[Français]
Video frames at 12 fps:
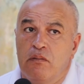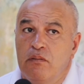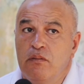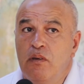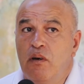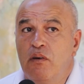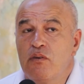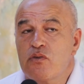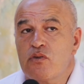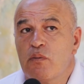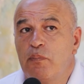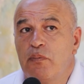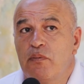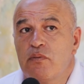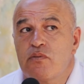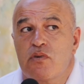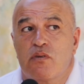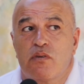Non, je,
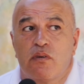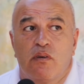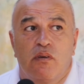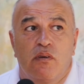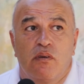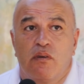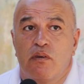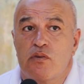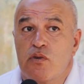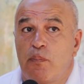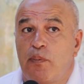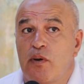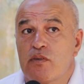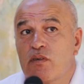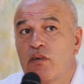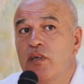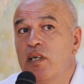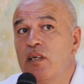je, pense
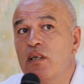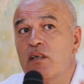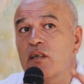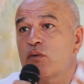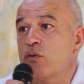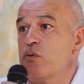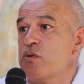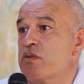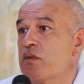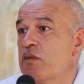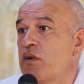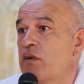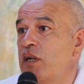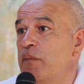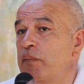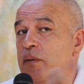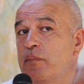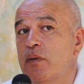qu'on est tous dans la
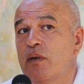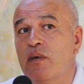même